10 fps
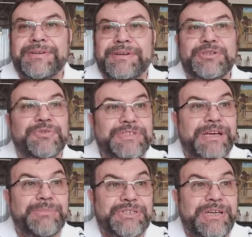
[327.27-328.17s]
Еще в
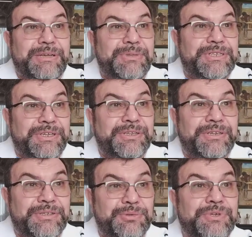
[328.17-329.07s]
самом начале
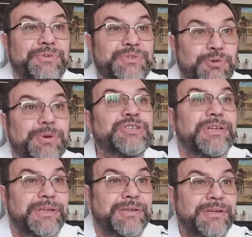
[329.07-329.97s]
беседы Иисус говорит, все,
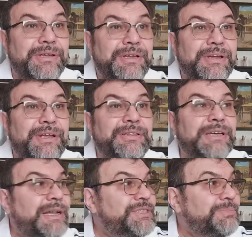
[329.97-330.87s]
пошли. И
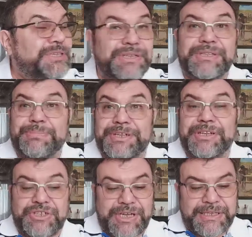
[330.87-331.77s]
дальше беседа
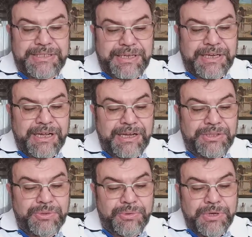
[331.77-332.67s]
продолжается на
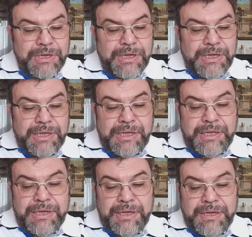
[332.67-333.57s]
ходу,
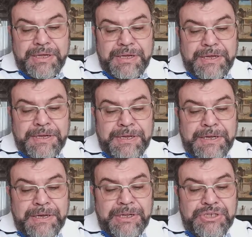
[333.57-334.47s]
и э,
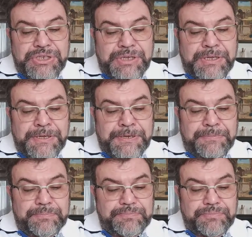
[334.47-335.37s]
лишь э,
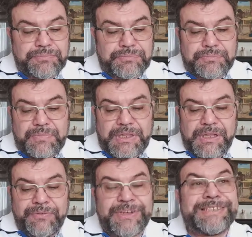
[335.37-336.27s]

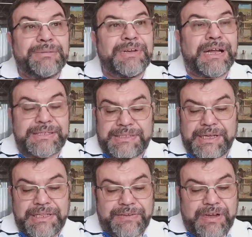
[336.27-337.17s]

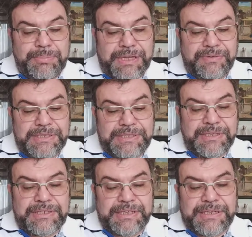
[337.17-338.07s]
18 глава, 1
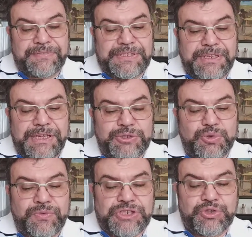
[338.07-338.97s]
стих, «Казав сие,
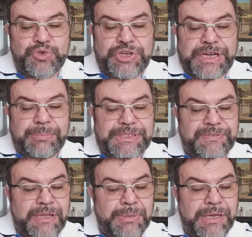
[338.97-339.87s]
Иисус вышел с учениками
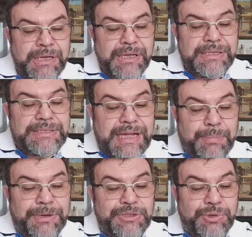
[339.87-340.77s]
своими за
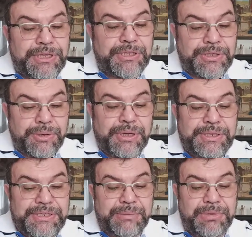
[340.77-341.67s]
поток Кедрон,
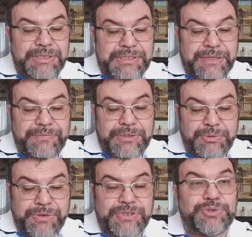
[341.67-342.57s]
где был сад, в
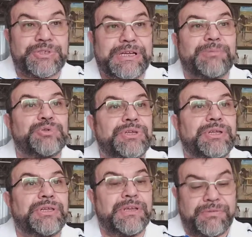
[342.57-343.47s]
который вошел сам
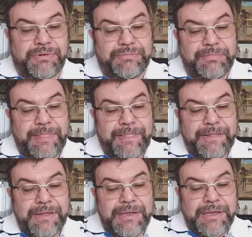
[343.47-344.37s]
ученики его».
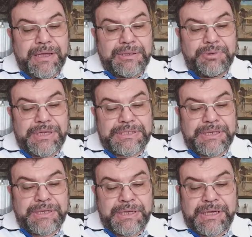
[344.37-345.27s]
То есть
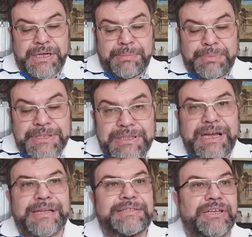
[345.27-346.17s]

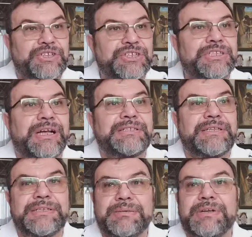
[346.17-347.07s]
15,
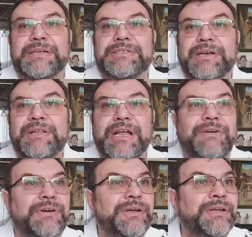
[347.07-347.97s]
16, 17
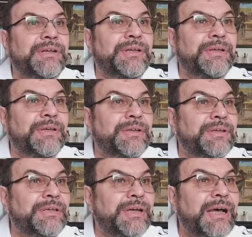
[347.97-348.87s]
главы э,
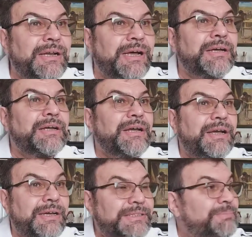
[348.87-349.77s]
э, Иоанна
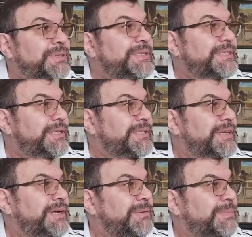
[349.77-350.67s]
это
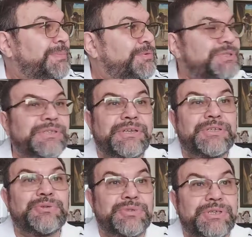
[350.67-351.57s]
беседа по пути.
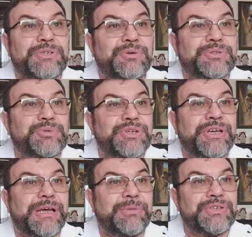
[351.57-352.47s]
Иисус идет с
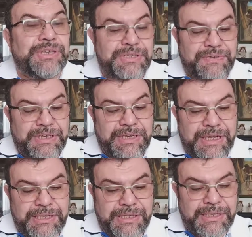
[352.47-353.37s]
учениками через
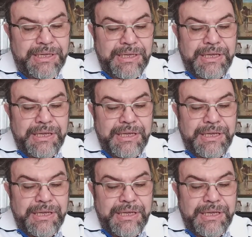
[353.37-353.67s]
виноградники